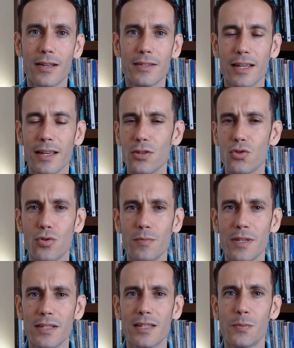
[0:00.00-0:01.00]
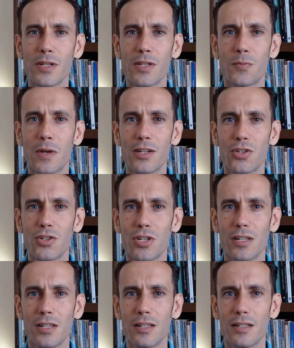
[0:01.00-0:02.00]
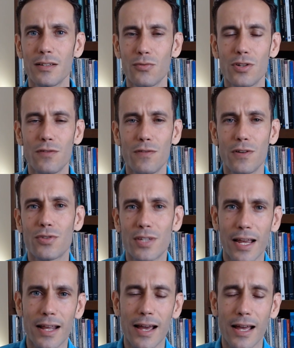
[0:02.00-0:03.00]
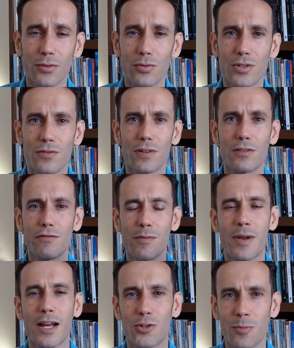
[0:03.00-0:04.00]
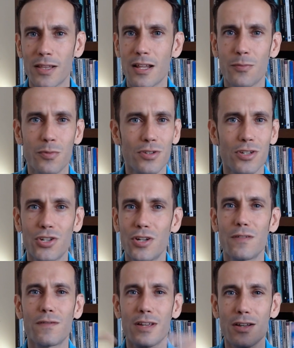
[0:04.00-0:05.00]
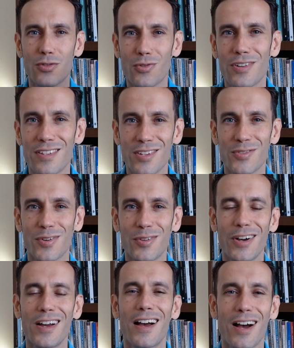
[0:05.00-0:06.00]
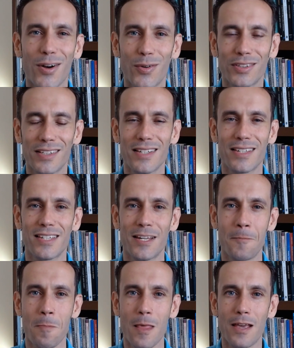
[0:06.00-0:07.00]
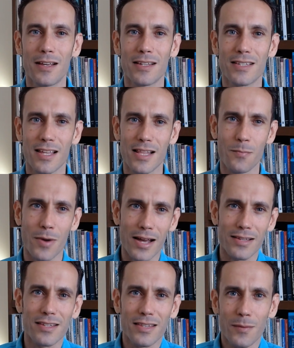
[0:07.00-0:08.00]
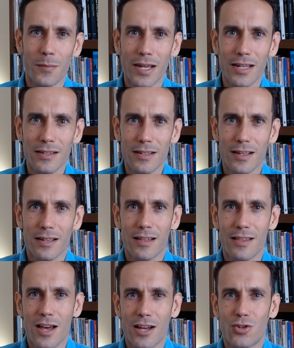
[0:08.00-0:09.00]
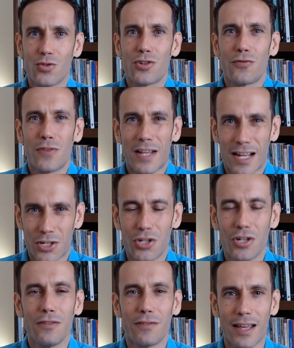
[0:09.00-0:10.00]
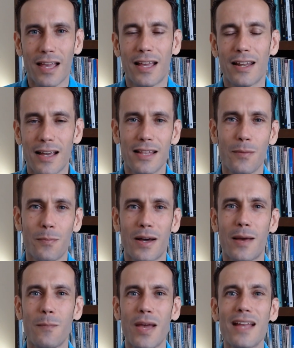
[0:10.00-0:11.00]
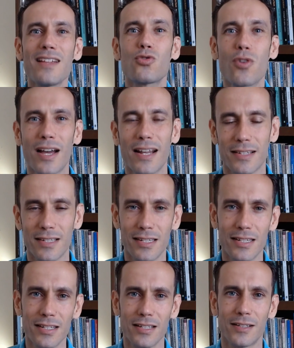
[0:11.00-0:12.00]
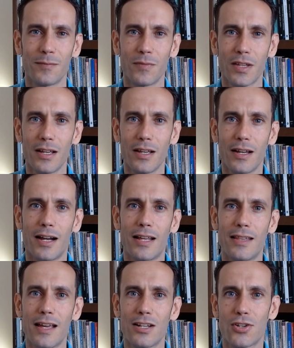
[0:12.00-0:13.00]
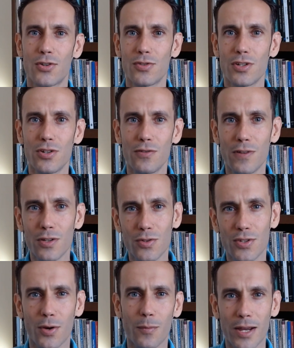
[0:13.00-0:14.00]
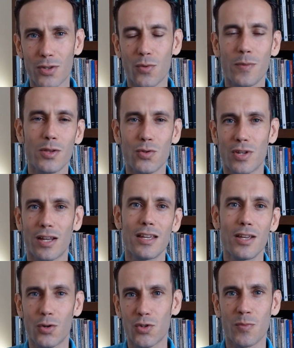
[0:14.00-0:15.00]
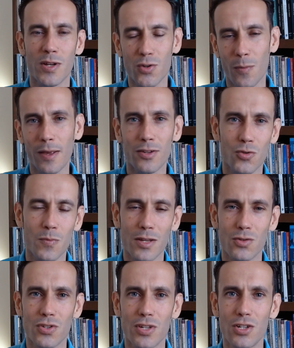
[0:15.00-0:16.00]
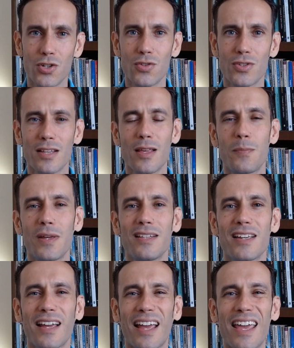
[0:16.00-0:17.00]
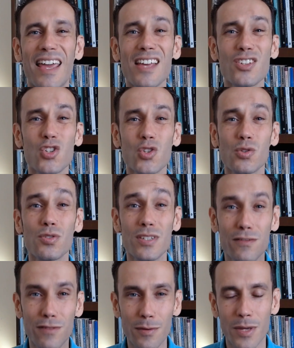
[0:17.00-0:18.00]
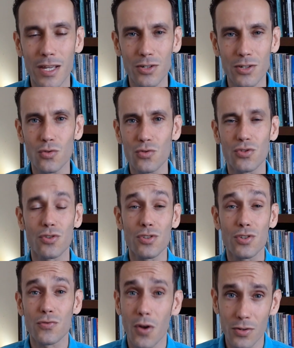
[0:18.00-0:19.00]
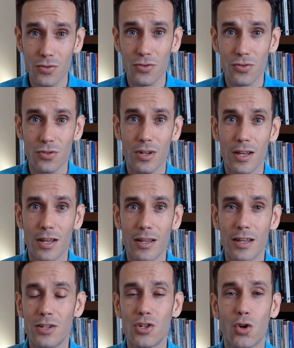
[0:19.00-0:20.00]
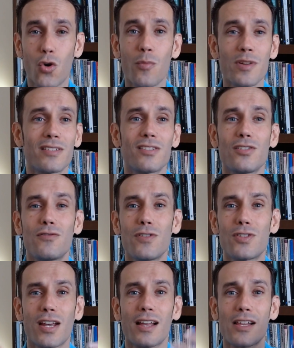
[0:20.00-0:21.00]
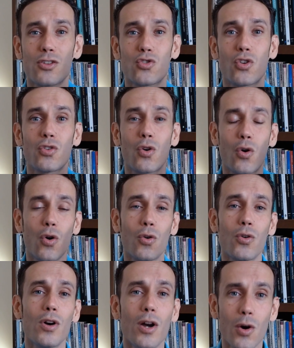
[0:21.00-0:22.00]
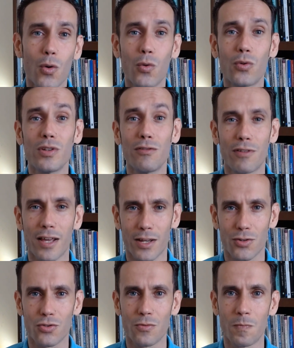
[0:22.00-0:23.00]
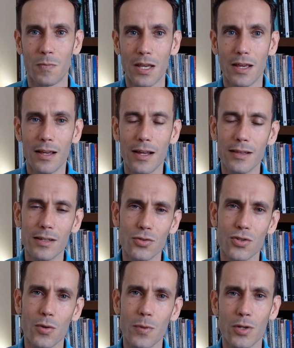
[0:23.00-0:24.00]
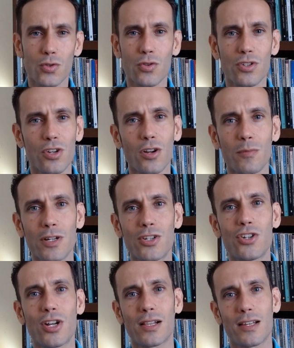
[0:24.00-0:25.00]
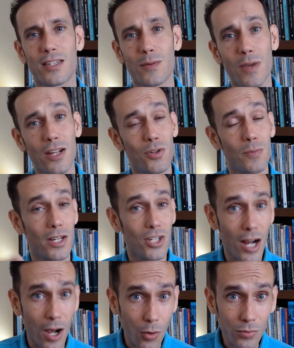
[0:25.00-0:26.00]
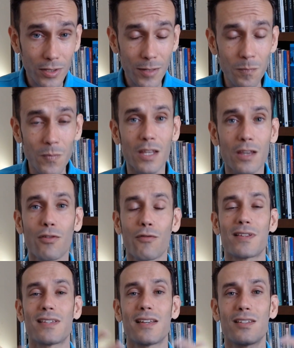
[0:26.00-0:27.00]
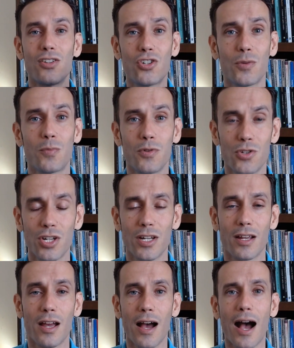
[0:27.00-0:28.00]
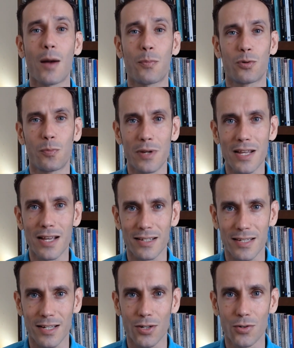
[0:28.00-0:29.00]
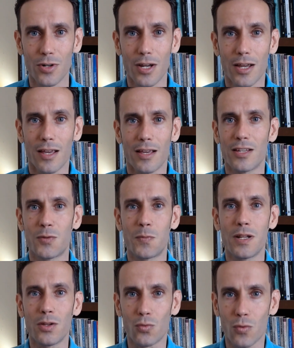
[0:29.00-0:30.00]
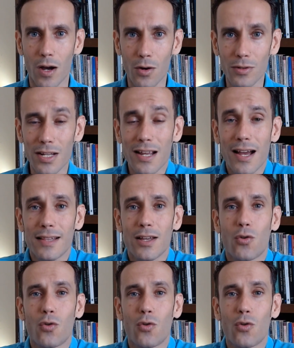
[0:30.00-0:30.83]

se resumem simplesmente em o um indivíduo ser grato, o um indivíduo vibrar de maneira positiva e as coisas vão acontecer. Está na base também da justificativa que é criada para a meritocracia. A ideia de que os indivíduos são mais ou menos ricos, mais ou menos bem-sucedidos, a depender exclusivamente dos seus esforços e de como esses indivíduos se relacionam com o universo. Então, são pessoas geralmente de classe média e média alta, que vão fazer esse tipo de apropriação espiritual ligada